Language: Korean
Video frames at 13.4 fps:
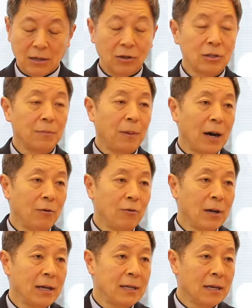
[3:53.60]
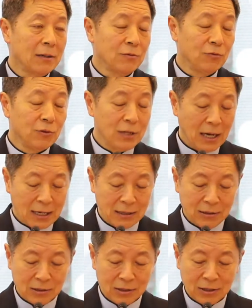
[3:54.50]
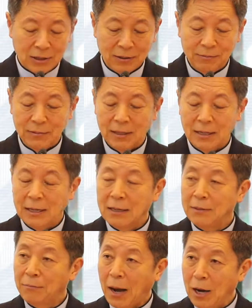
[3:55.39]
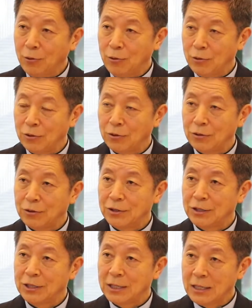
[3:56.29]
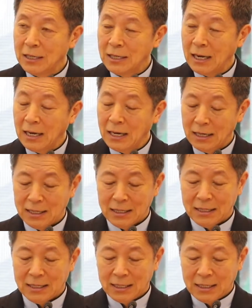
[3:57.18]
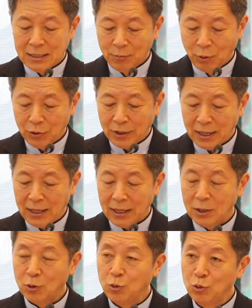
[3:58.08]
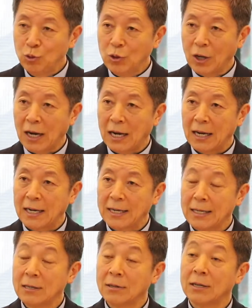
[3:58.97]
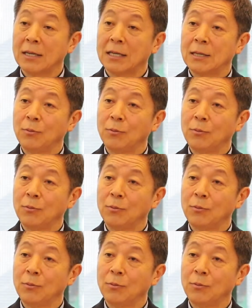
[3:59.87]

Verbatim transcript: 여기서 바울의 일행은 우리가 아는 것처럼 바울, 신라, 디모데, 누가 이렇게